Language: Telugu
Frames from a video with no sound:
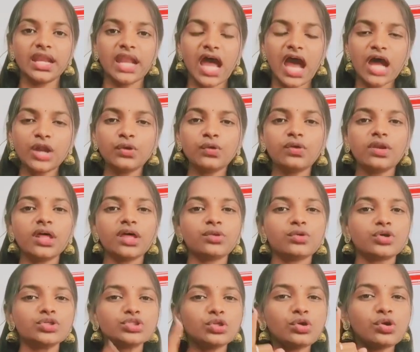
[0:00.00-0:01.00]
రానున్న
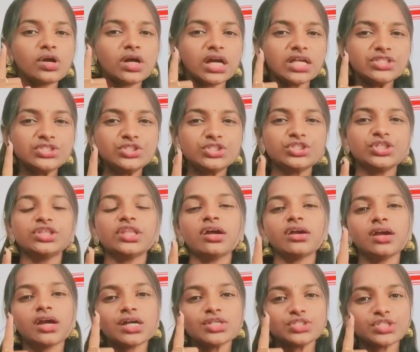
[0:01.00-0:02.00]
రోజులో
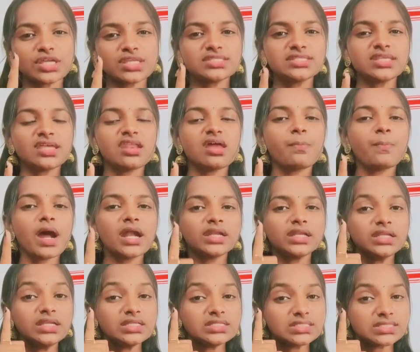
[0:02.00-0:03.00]
ఖచ్చితంగా జనసేన
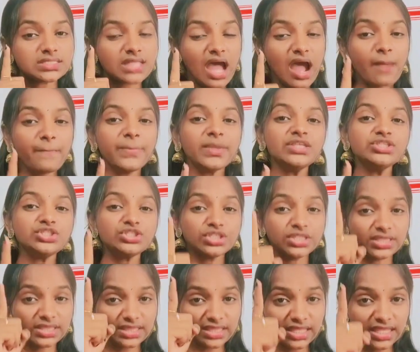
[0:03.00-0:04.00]
పార్టీని
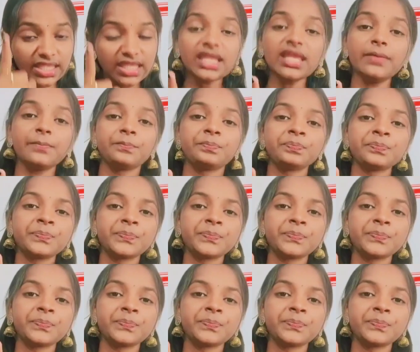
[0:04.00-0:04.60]
స్థాపించి తీరి